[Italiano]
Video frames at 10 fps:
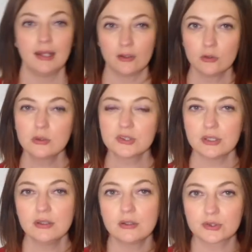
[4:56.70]
Le
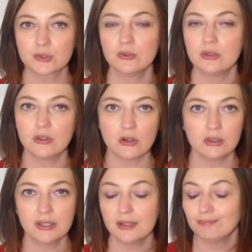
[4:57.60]
conclusioni dello studio di
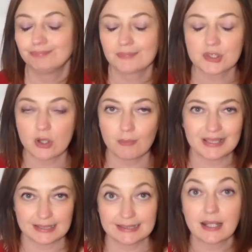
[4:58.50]
Golden sono
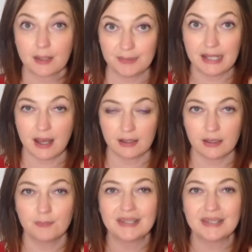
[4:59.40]
abbastanza lapidarie.